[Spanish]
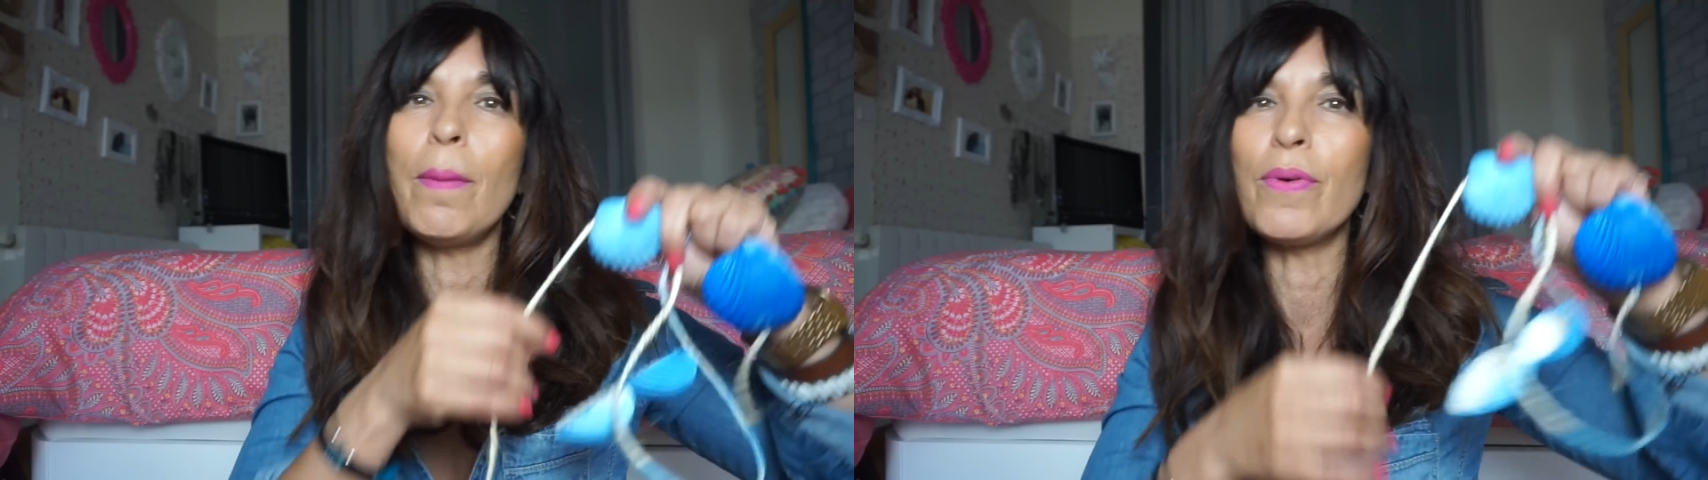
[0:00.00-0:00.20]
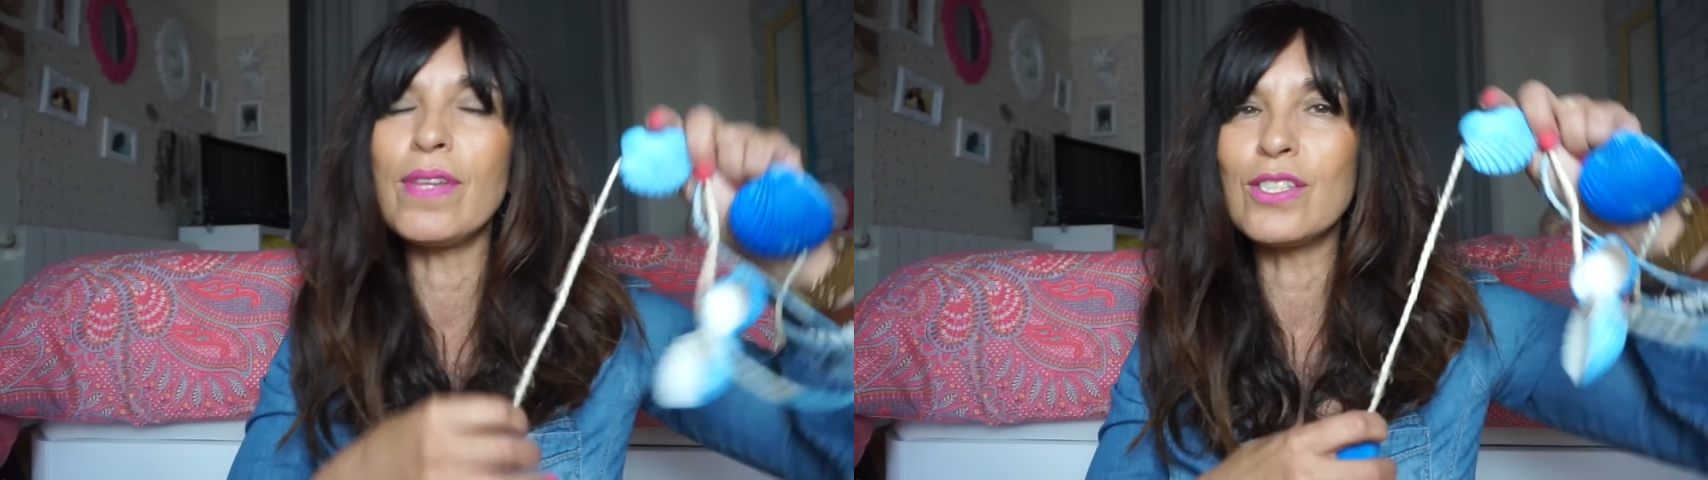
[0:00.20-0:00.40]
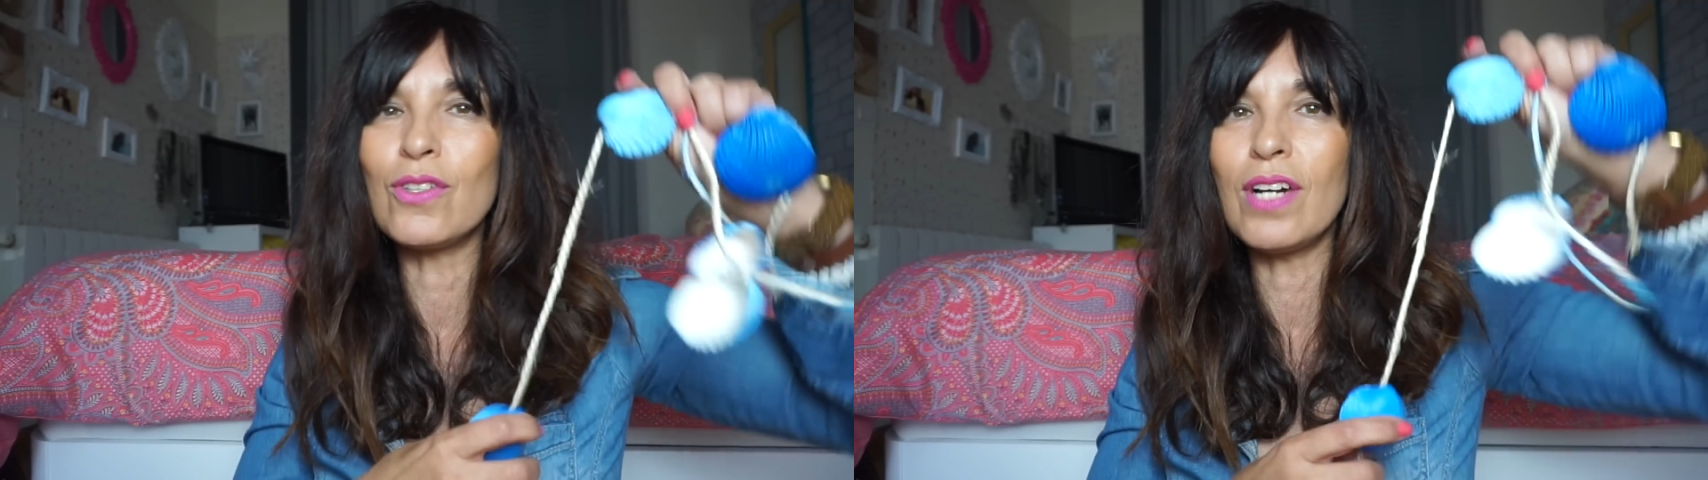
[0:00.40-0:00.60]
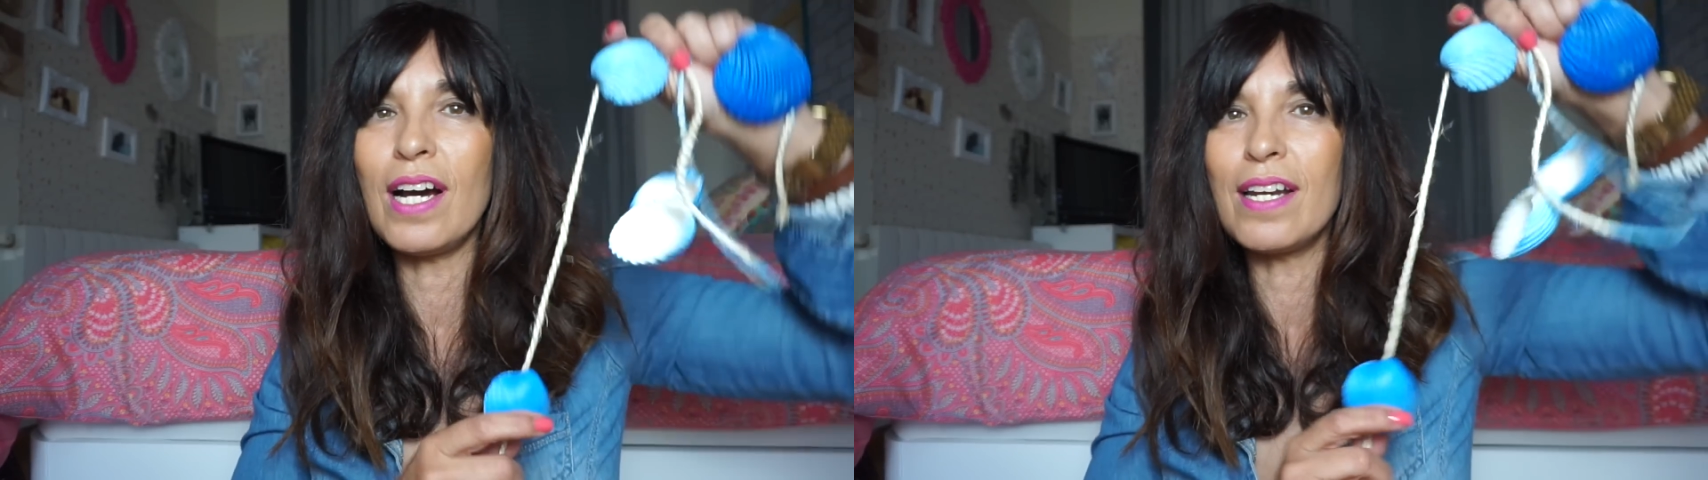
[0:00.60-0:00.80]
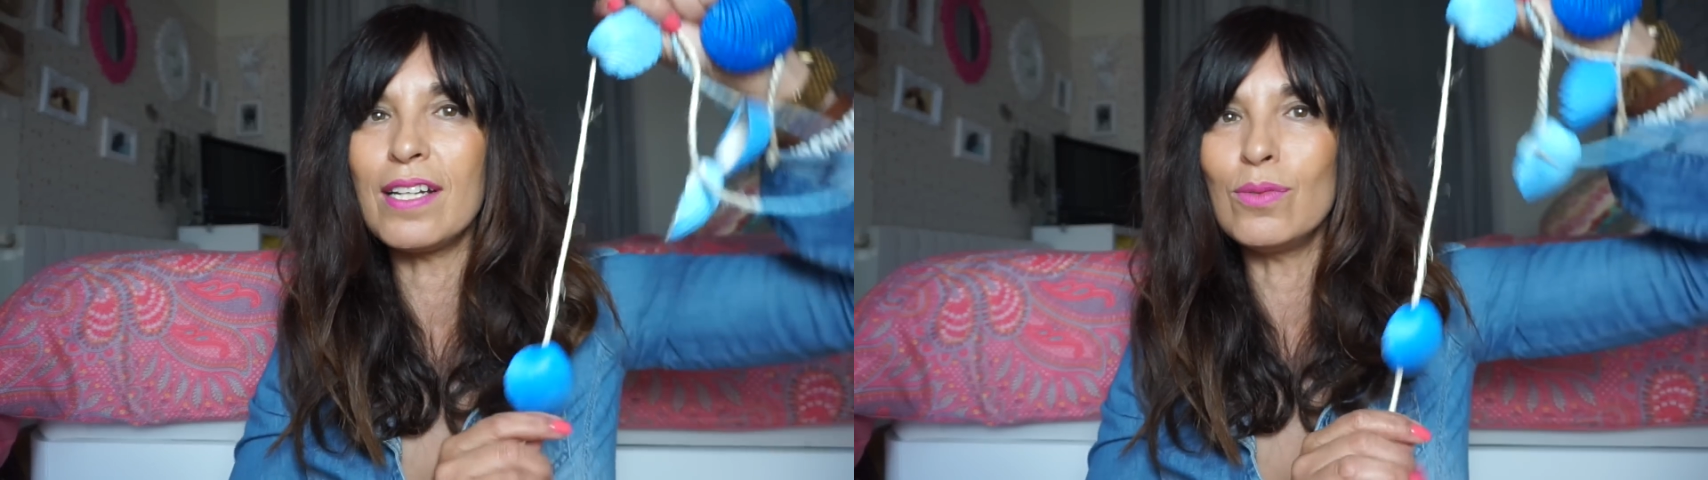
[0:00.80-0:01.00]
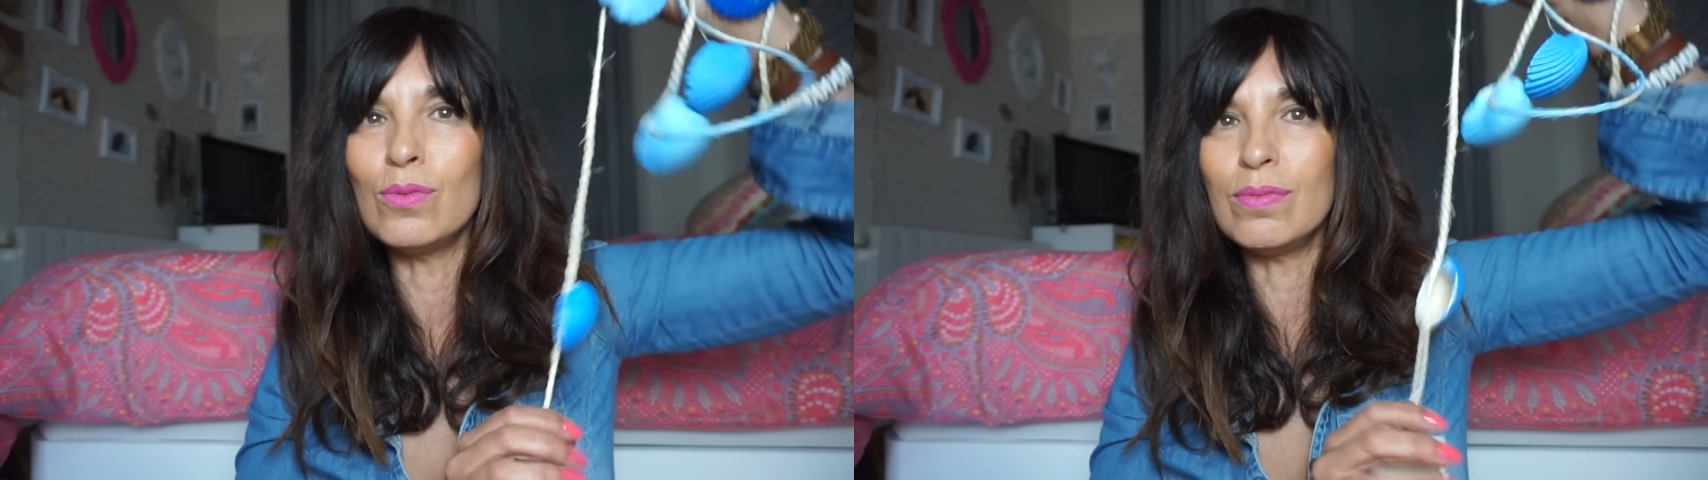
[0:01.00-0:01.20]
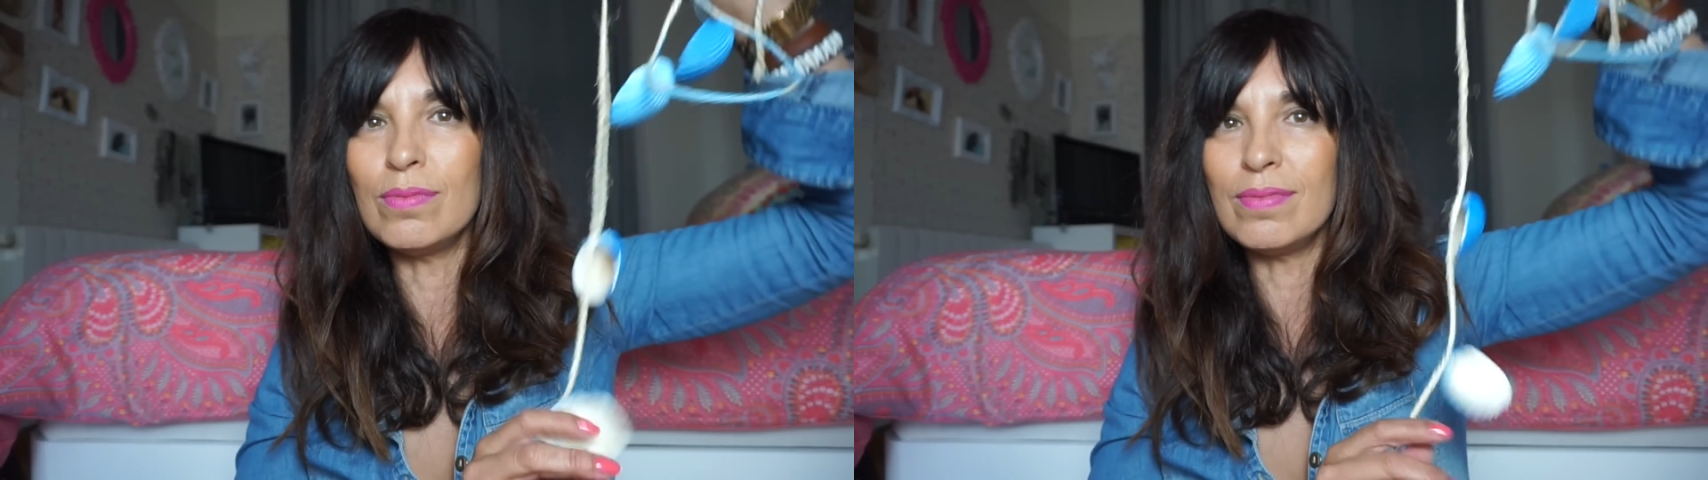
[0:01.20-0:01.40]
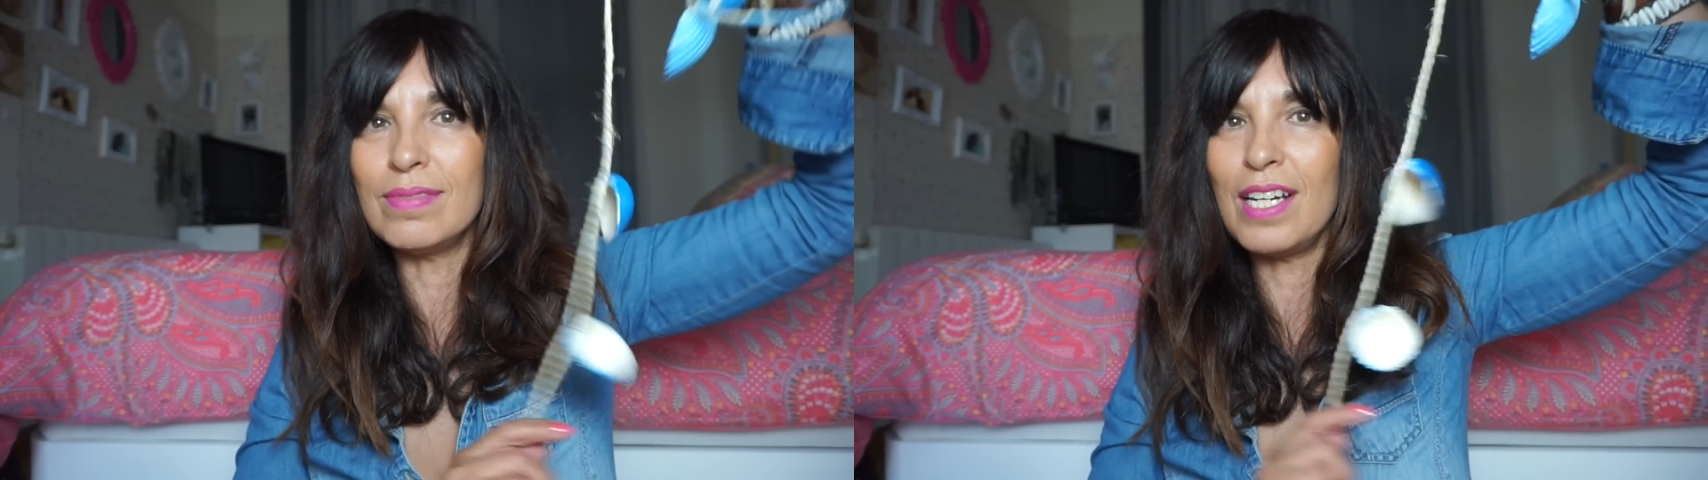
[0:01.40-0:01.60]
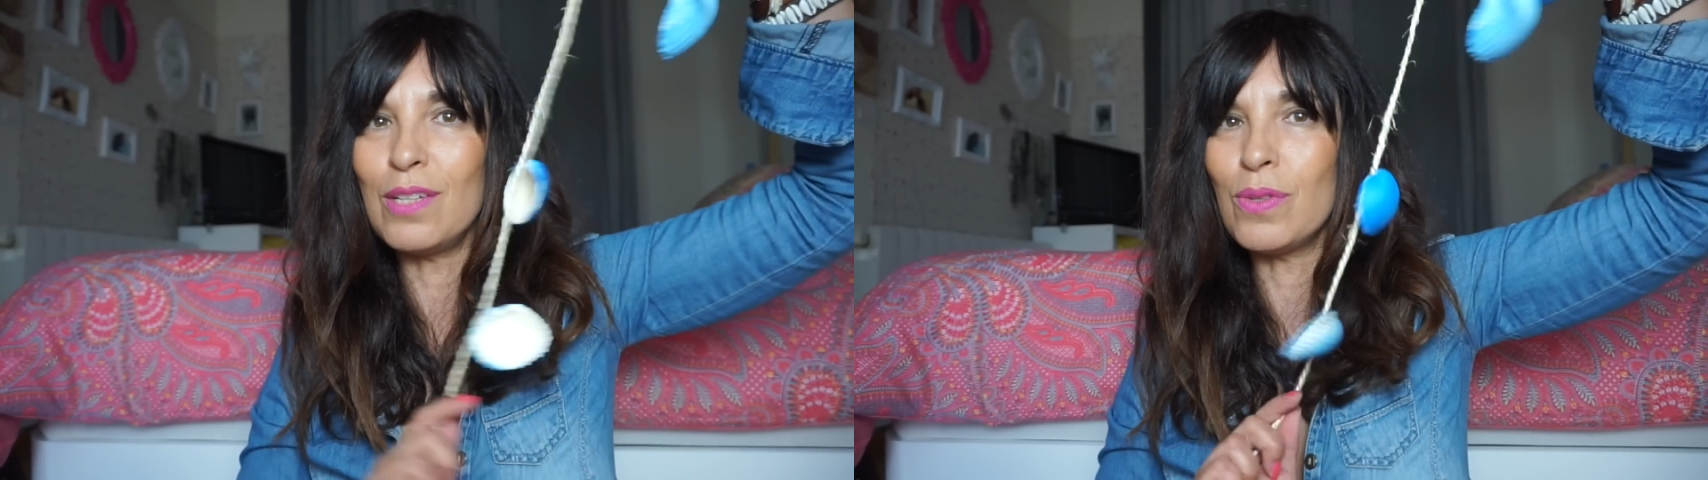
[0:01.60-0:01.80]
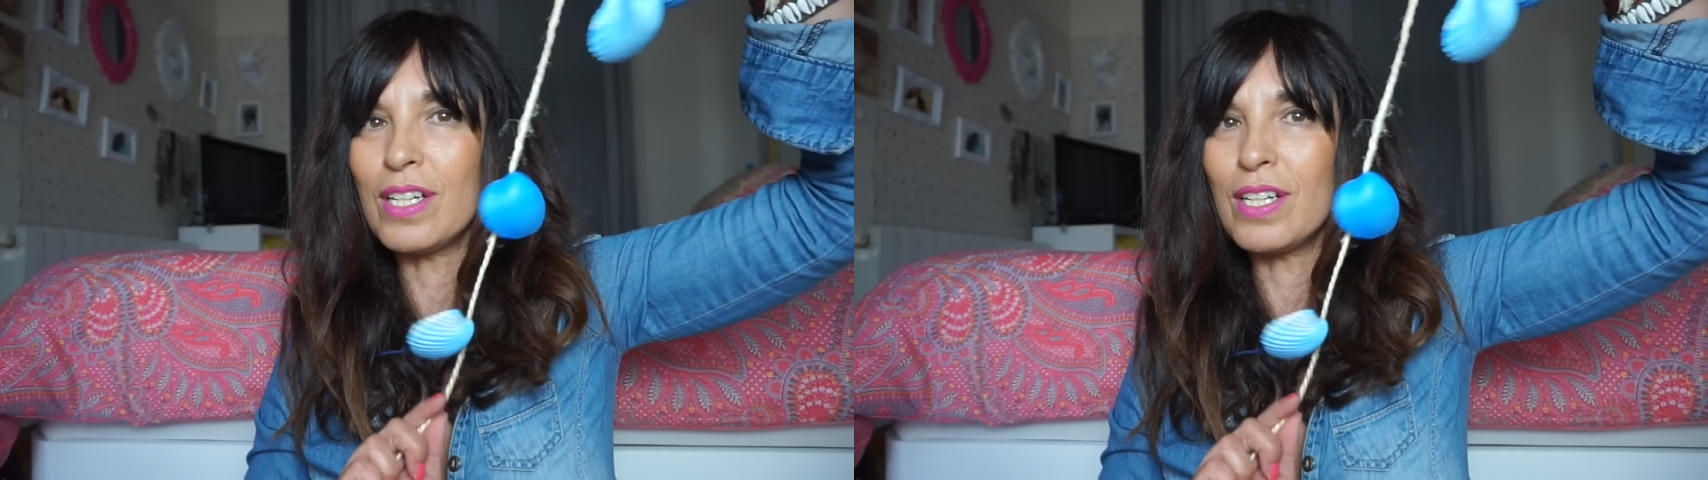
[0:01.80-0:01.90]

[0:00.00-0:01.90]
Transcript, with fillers: la podéis colgar en un,